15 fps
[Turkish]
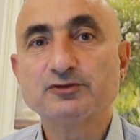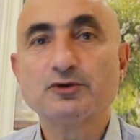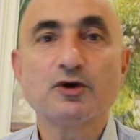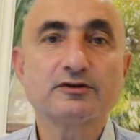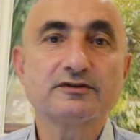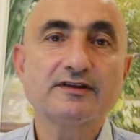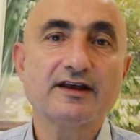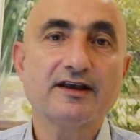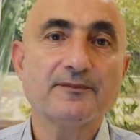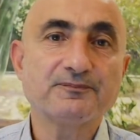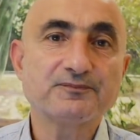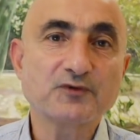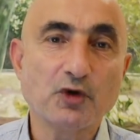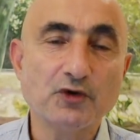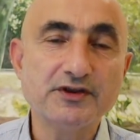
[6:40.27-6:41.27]
4
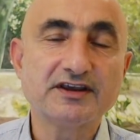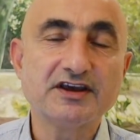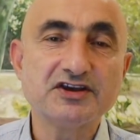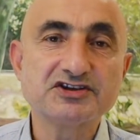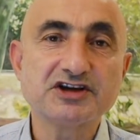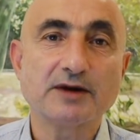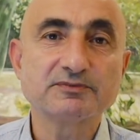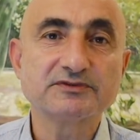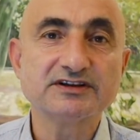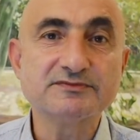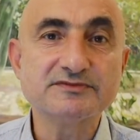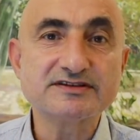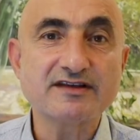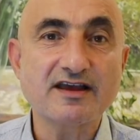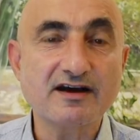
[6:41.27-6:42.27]
ile 12'yi
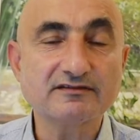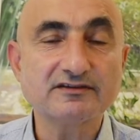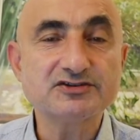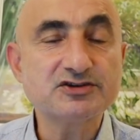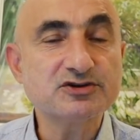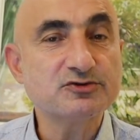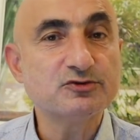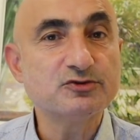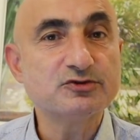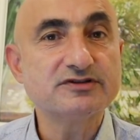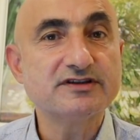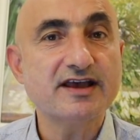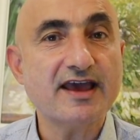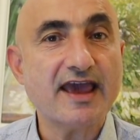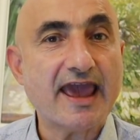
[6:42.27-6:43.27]
çarptığımızda yaklaşık
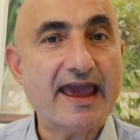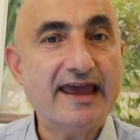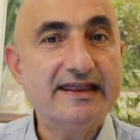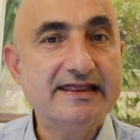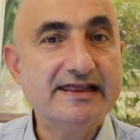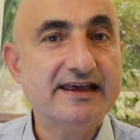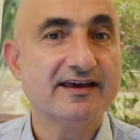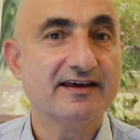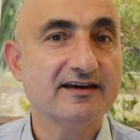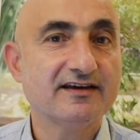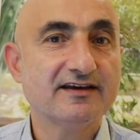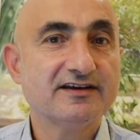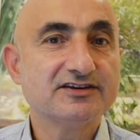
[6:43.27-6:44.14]
%50